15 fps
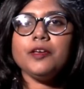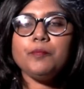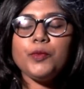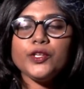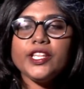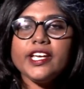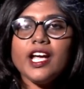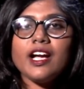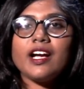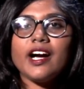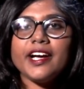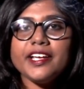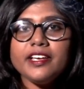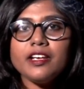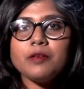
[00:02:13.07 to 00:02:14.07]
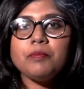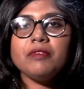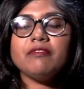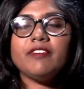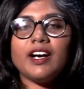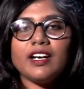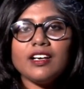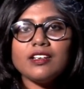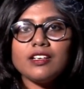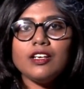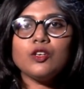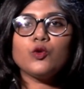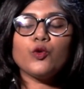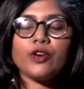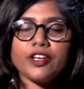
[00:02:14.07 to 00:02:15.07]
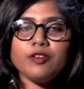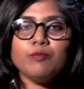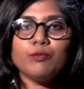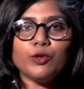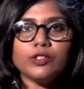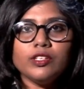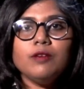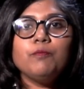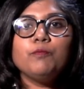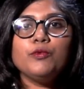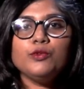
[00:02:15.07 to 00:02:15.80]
இப்போதைய கையிருப்பு வளங்கள் குறையும் போது